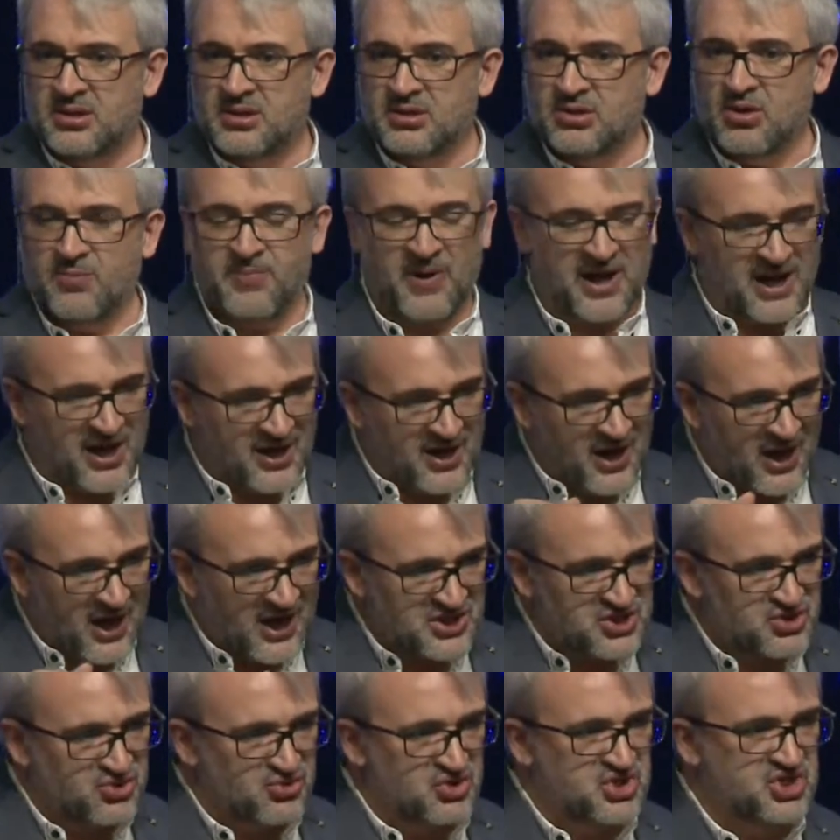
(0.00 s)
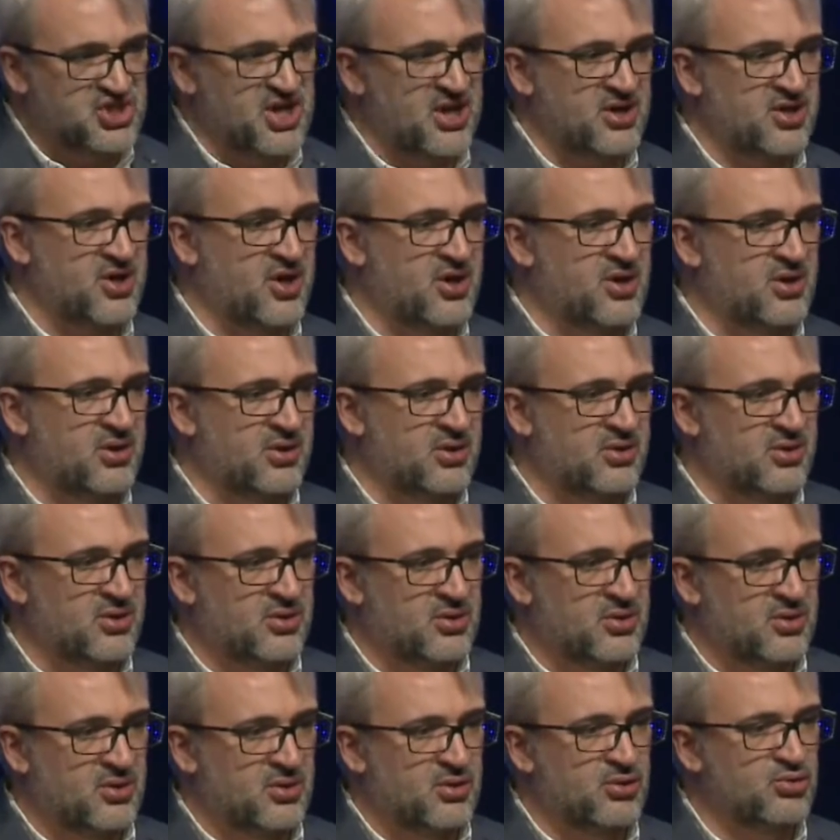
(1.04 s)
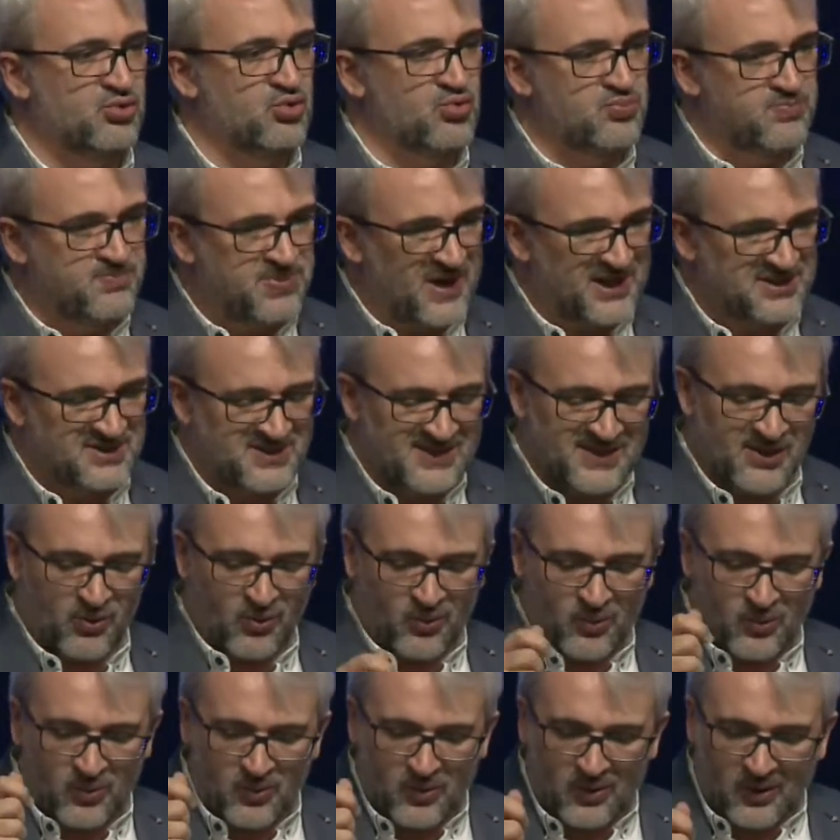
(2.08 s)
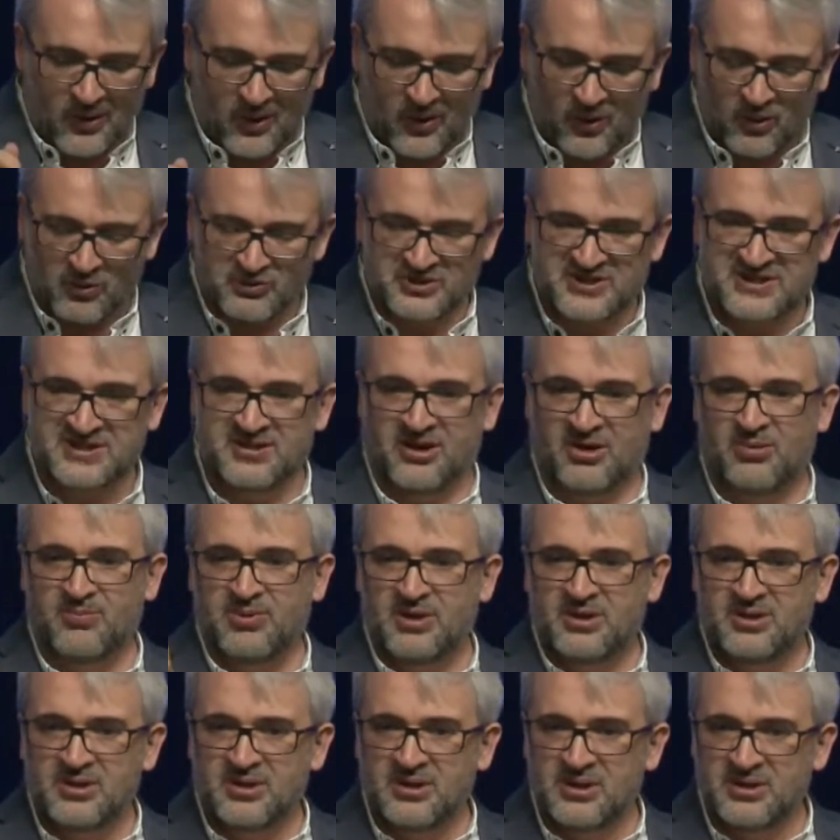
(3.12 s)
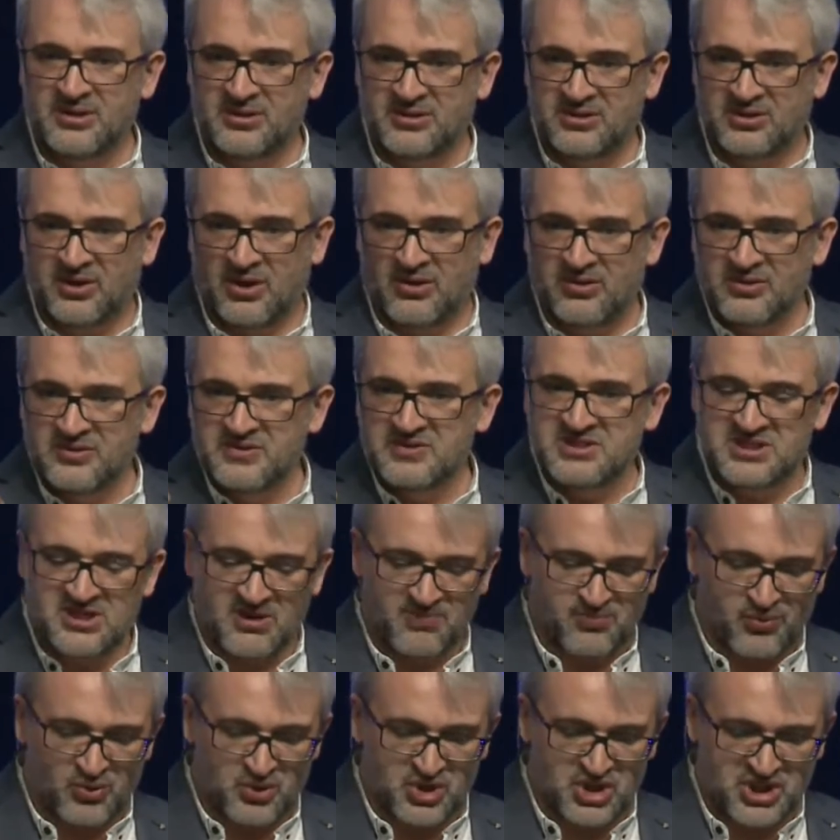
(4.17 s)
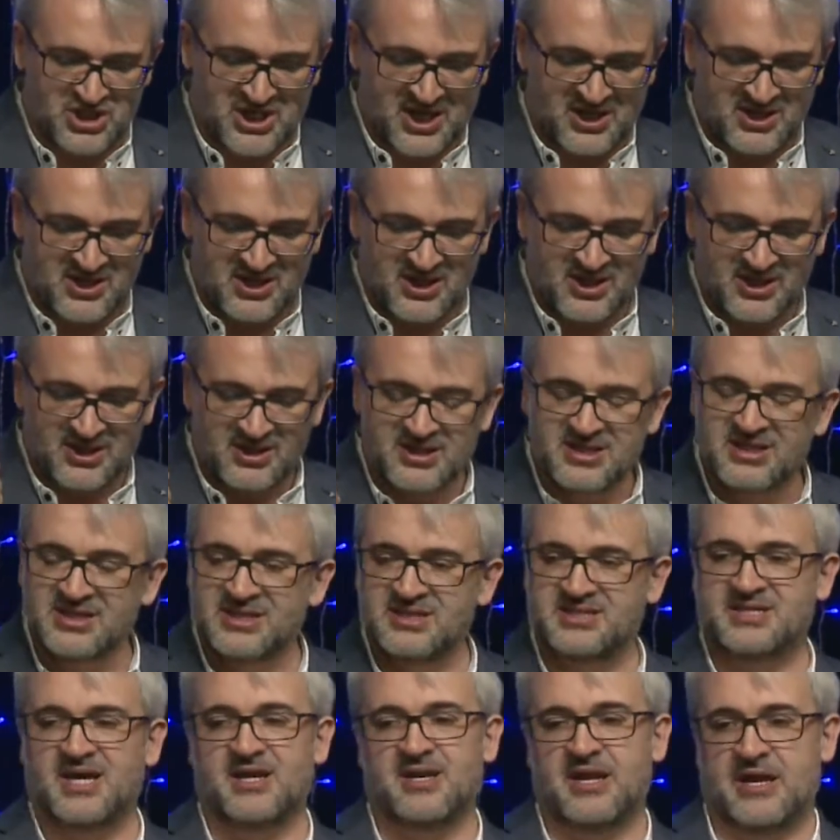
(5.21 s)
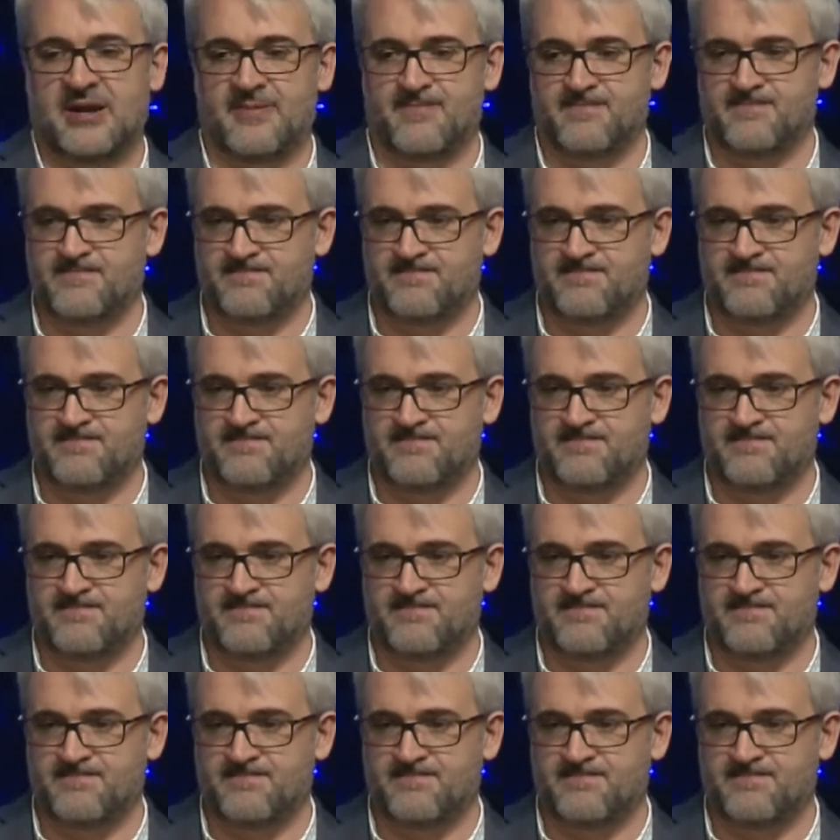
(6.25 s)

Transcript: que par la grâce du Seigneur, nous bâtirons ensemble dans ces prochaines années.